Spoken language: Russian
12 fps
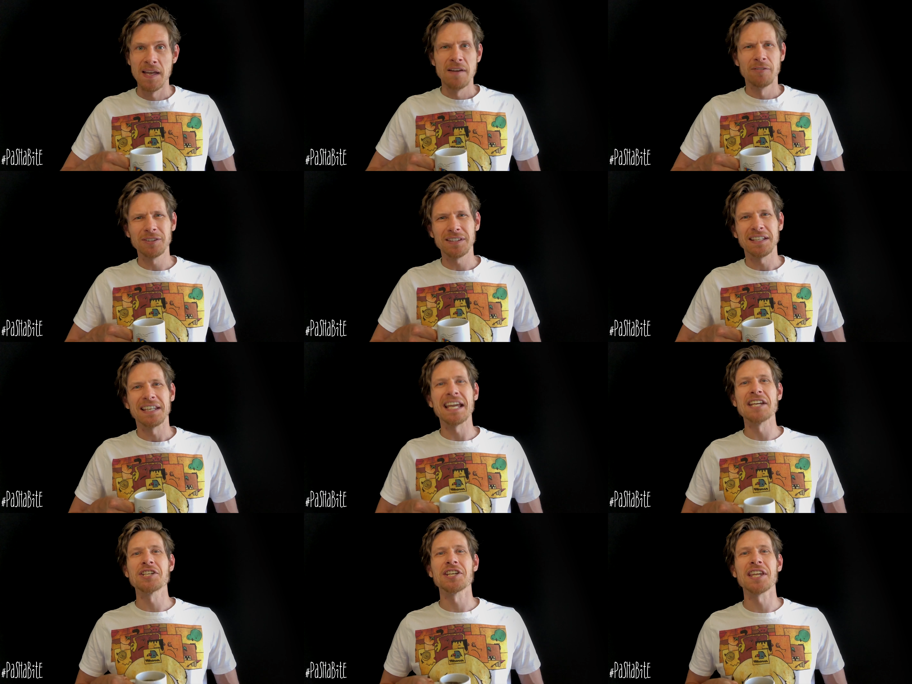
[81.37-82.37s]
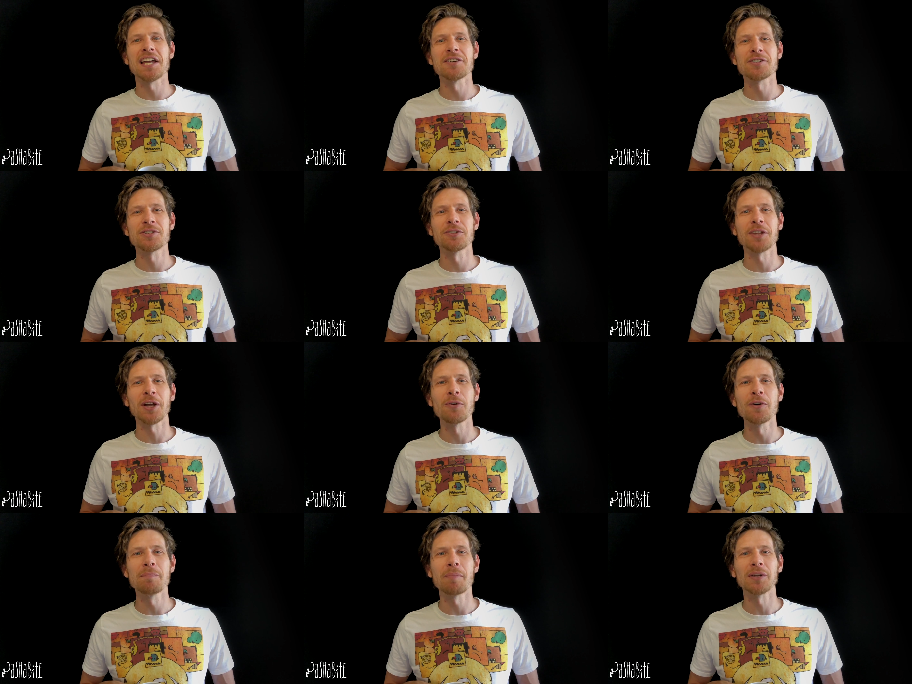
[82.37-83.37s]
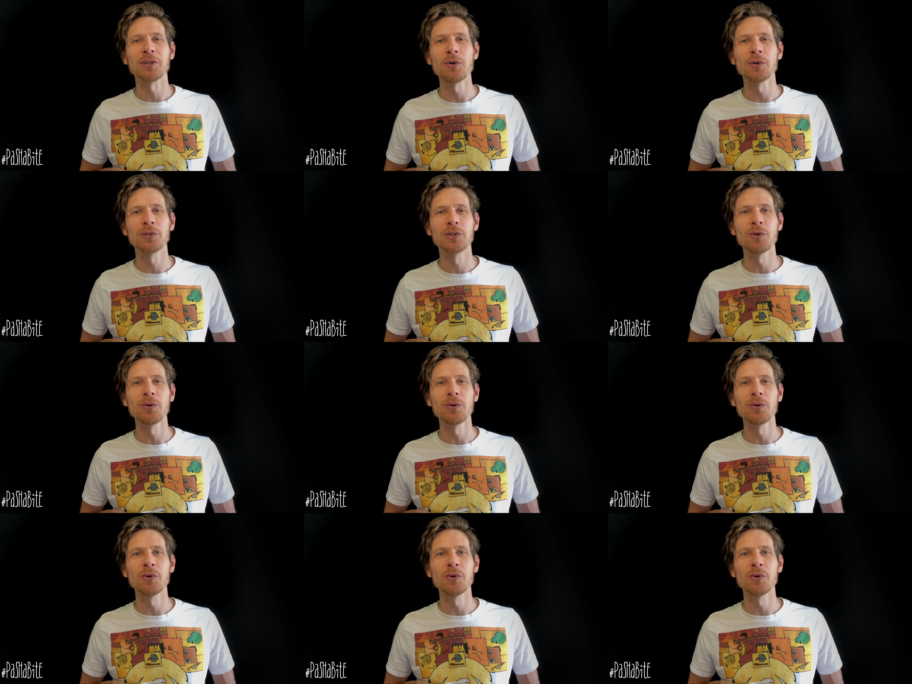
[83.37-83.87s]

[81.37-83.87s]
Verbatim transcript: Вот я считаю, что такой подход